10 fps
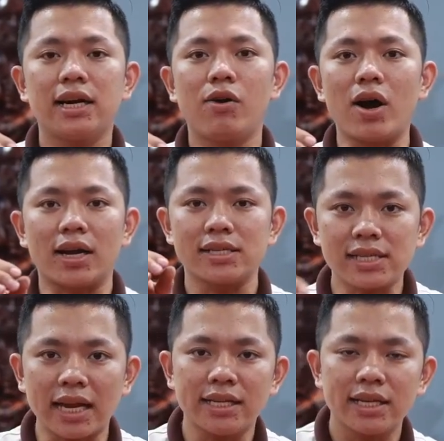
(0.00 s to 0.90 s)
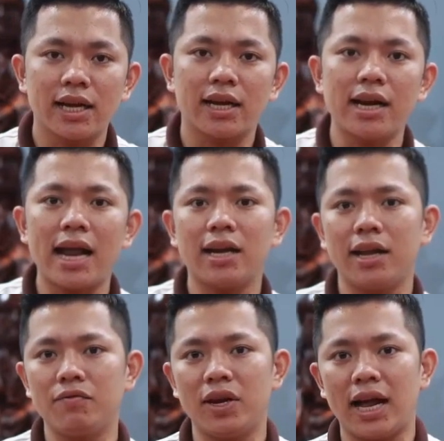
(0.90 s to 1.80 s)
uh, hoặc là xanh uh, đan
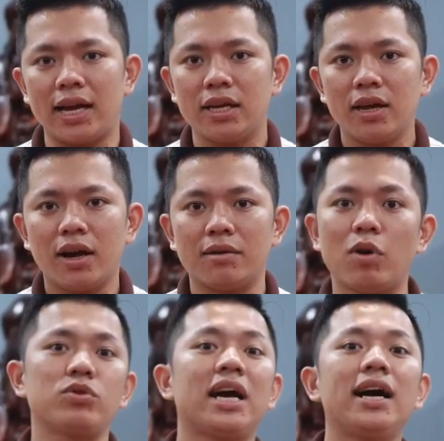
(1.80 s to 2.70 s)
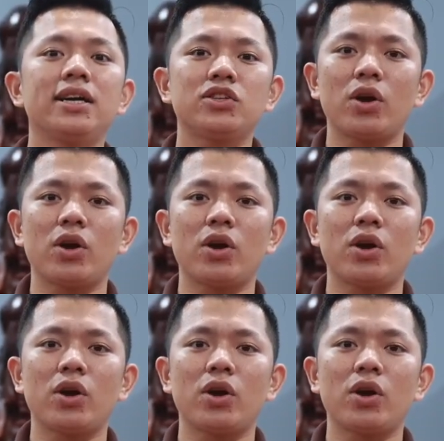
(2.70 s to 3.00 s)
lẫn với lại uh, màu trắng,